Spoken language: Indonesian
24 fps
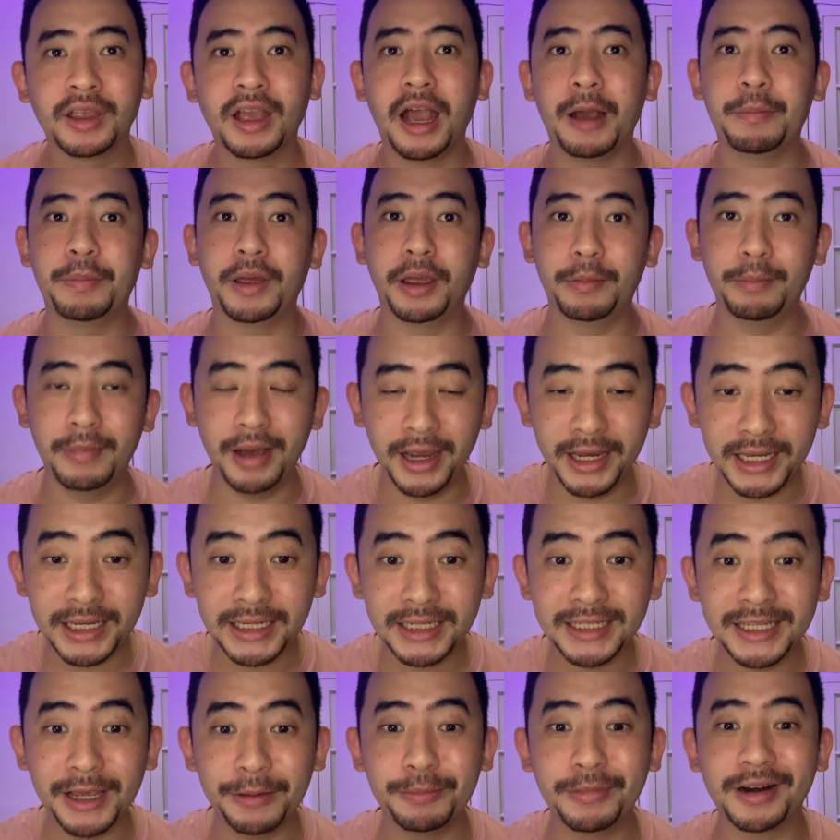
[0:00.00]
apa yang baik,
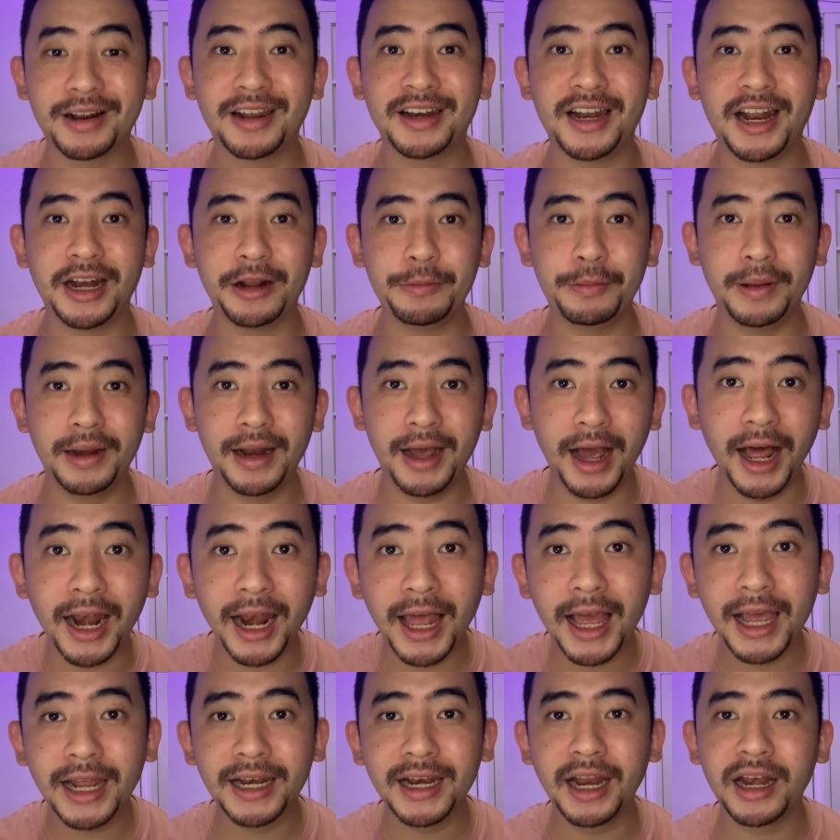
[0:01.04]
yang berkenan kepada
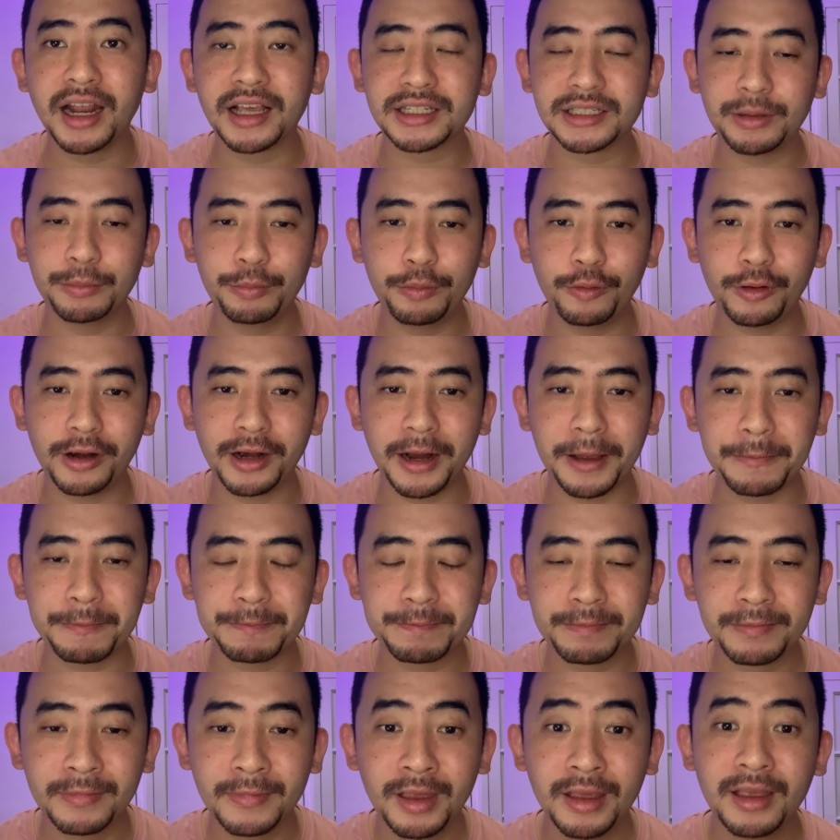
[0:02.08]
Allah dan yang sempurna.
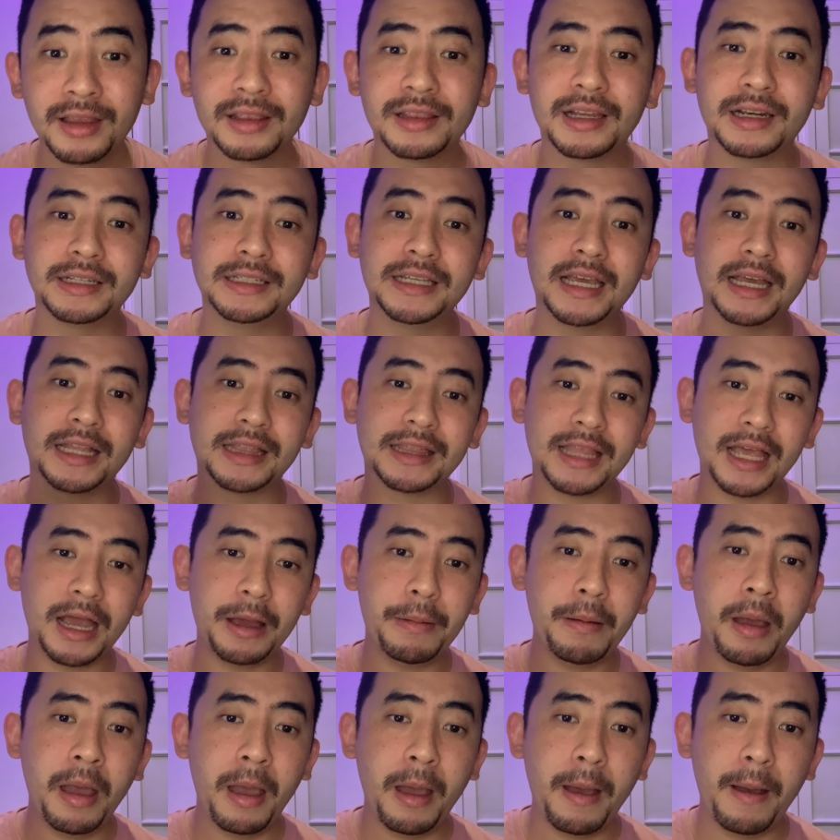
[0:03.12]

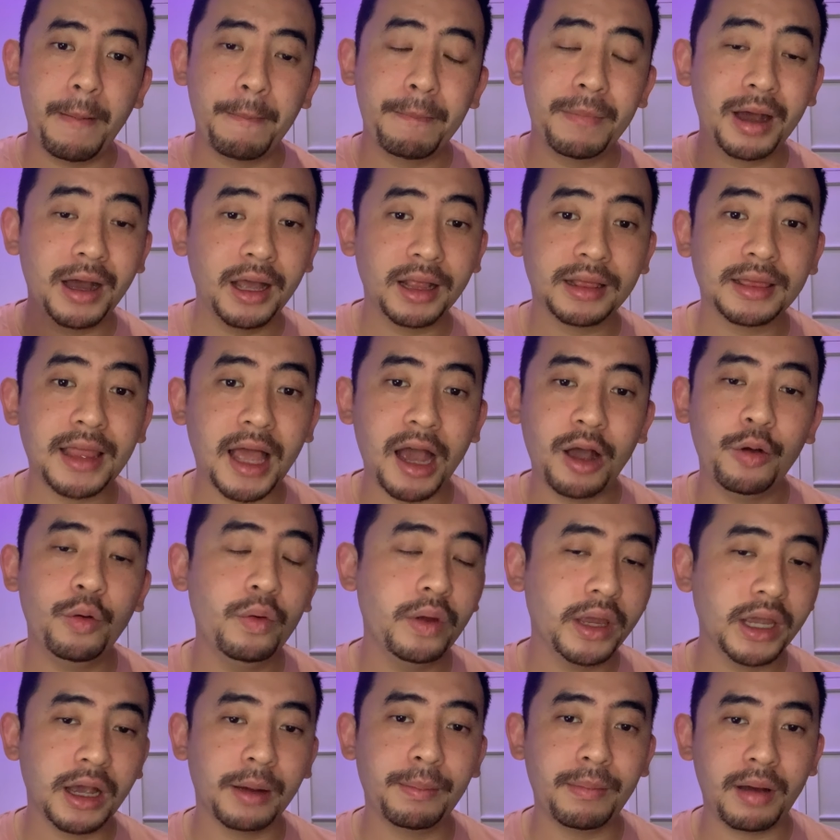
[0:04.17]
Ternyata
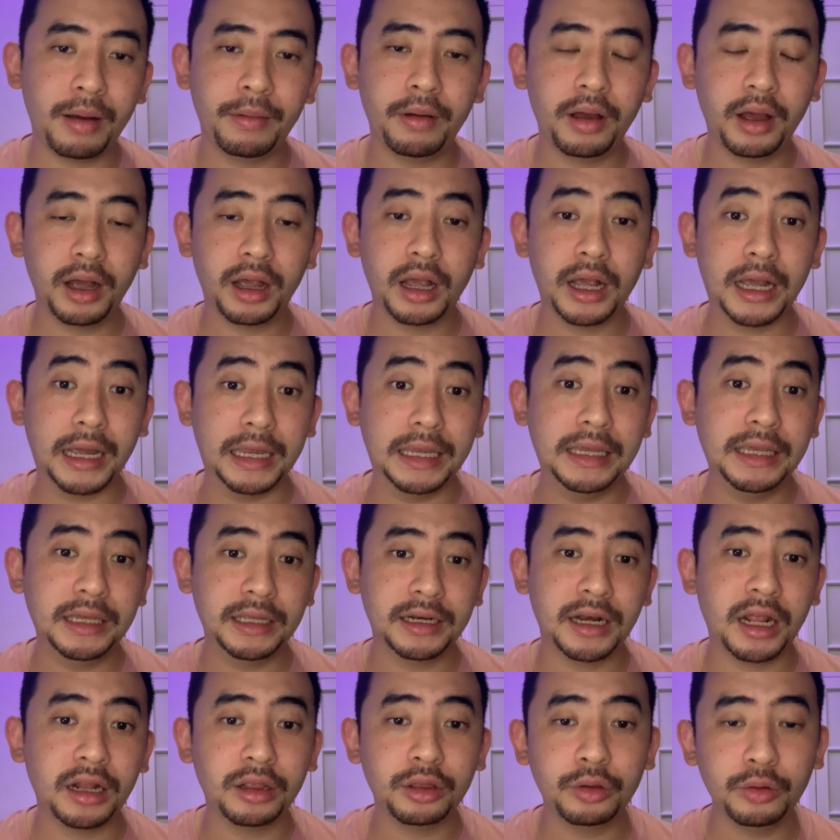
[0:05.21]
mengetahui
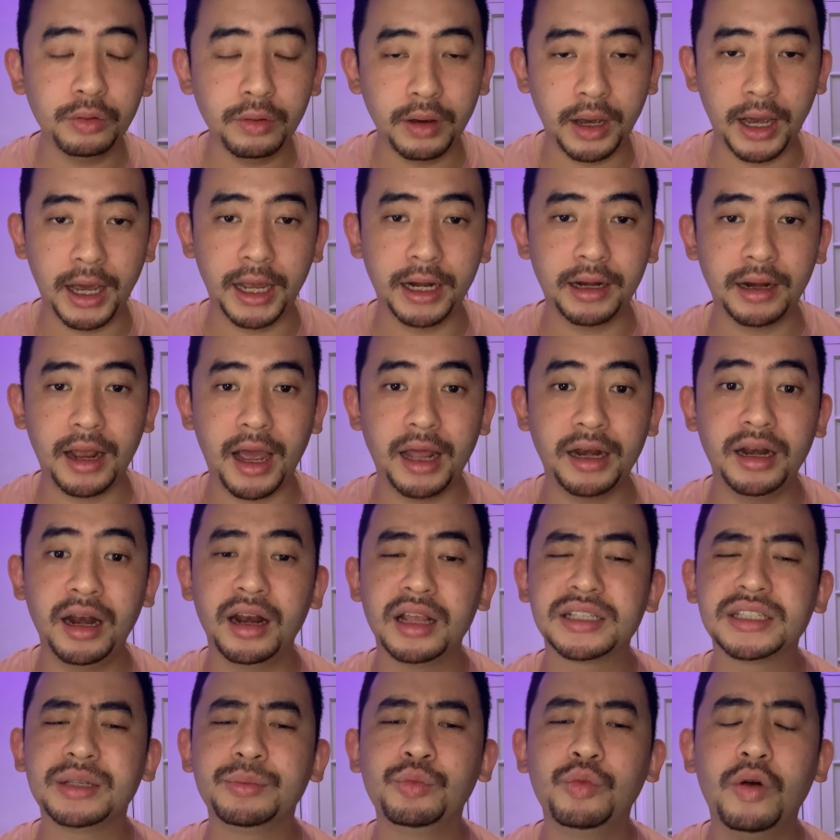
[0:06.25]
keinginan Tuhan
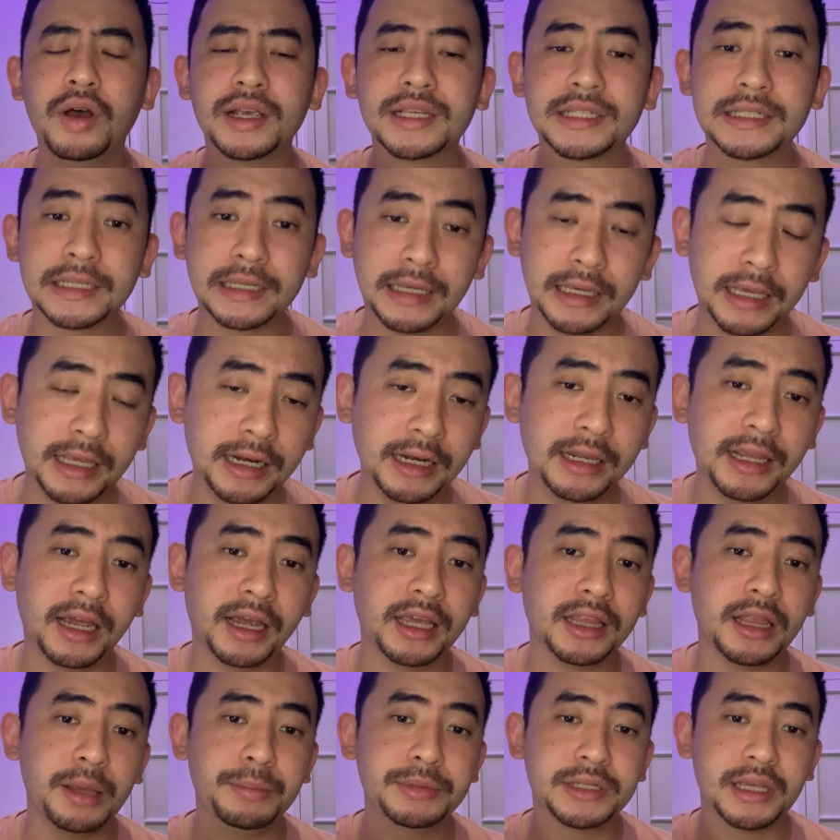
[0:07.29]
adalah sebuah skill yang
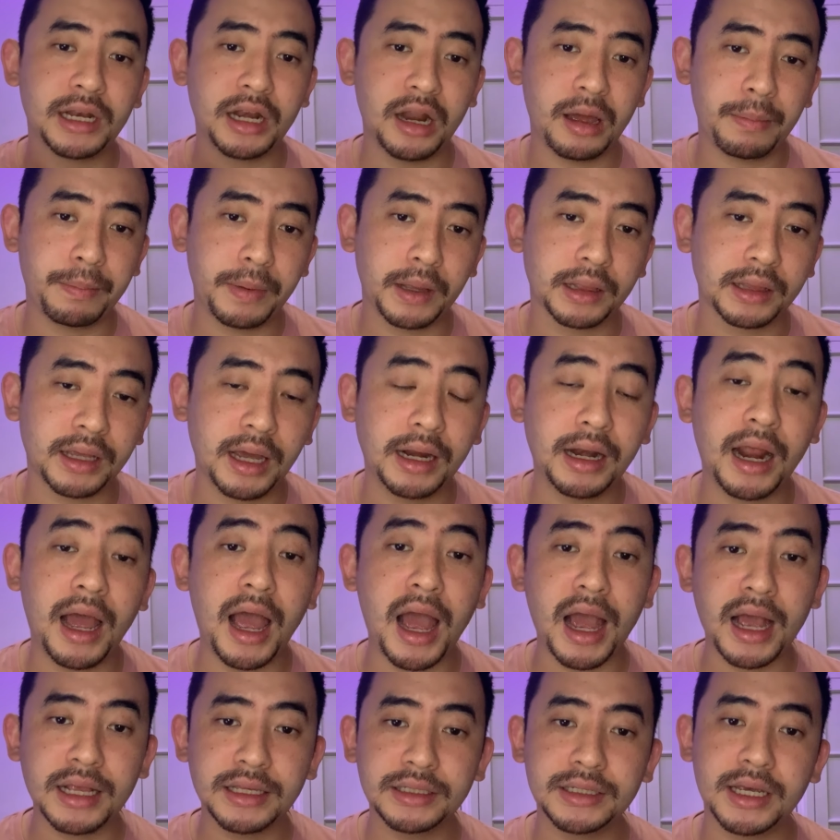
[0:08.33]
kita bisa dapatkan
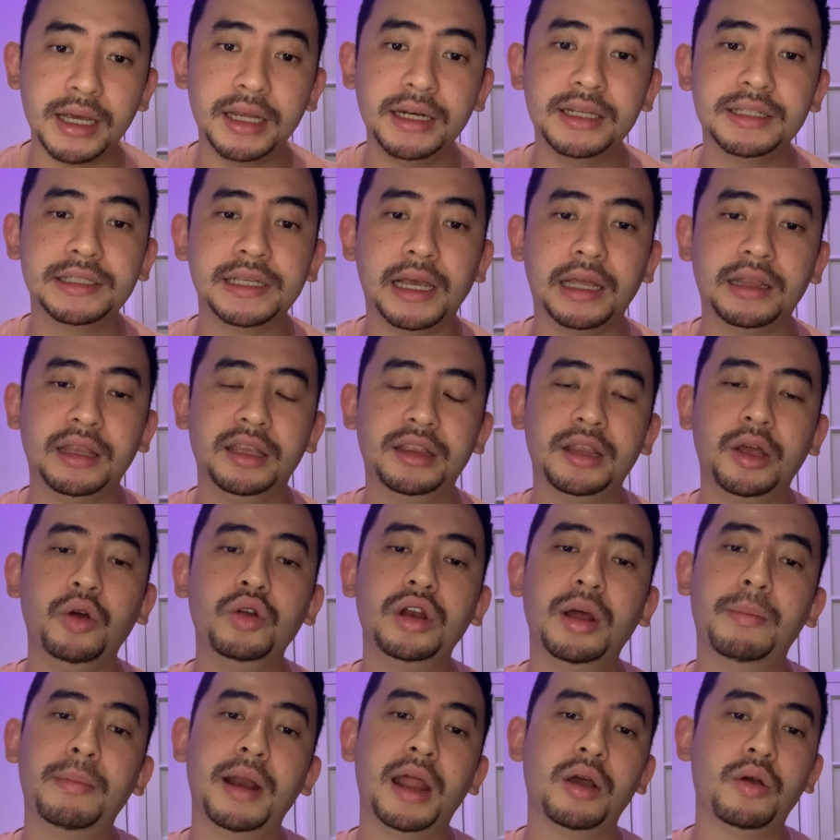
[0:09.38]
hanya di saat kita
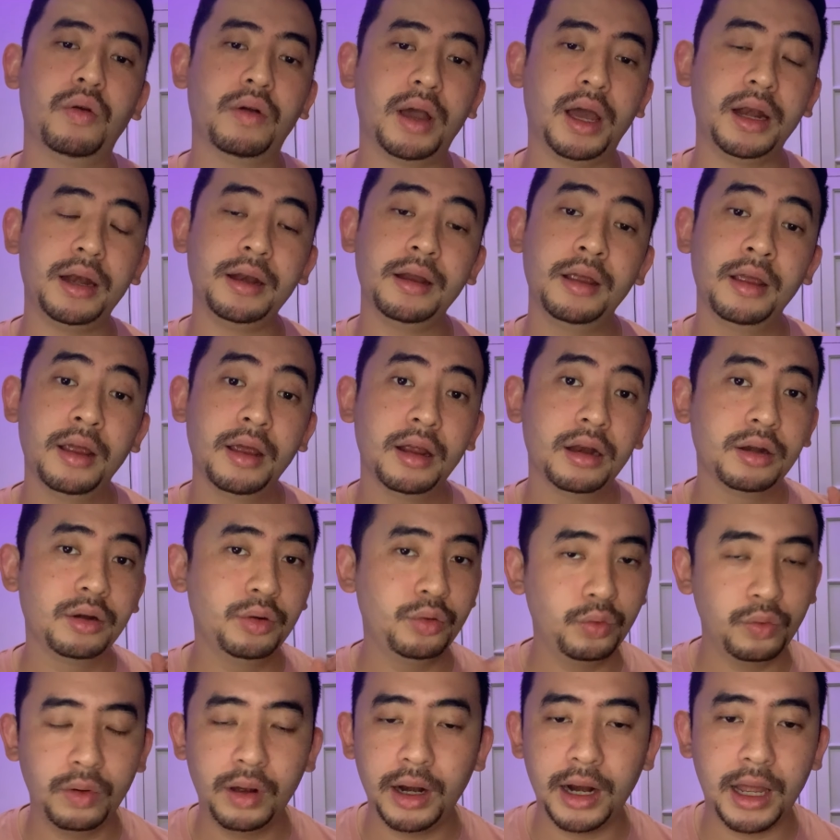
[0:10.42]
udah melakukan
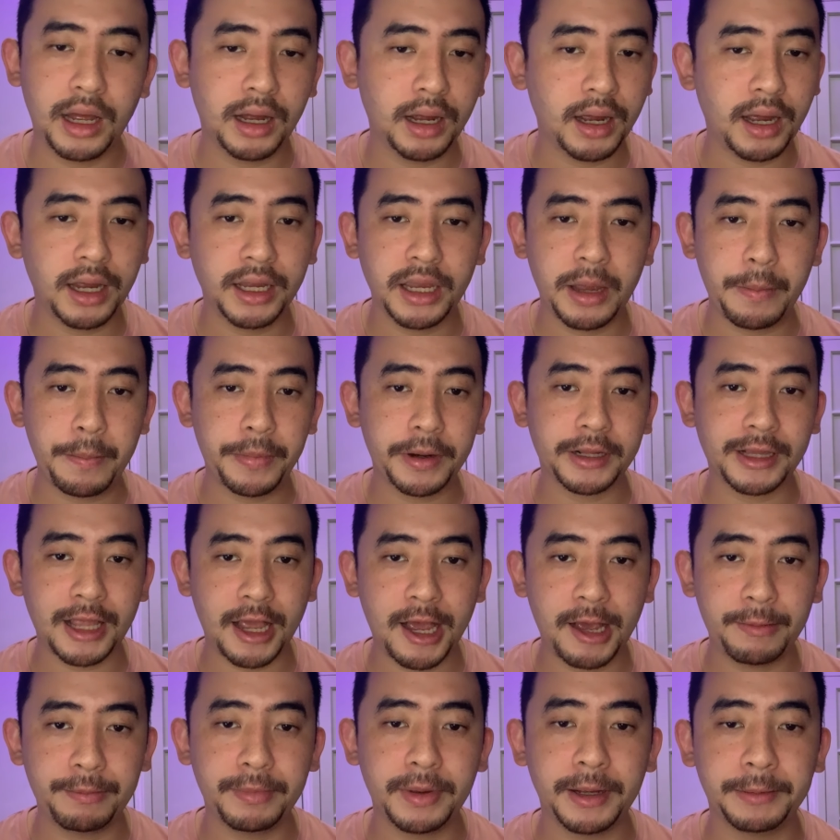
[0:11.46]
dua langkah yang
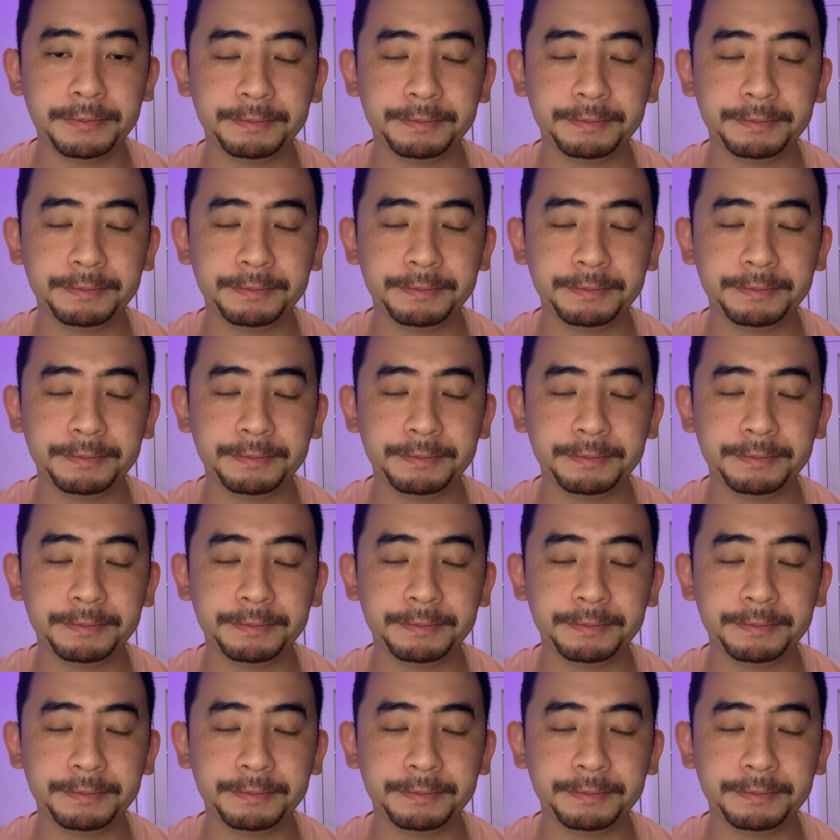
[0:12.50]
pertama.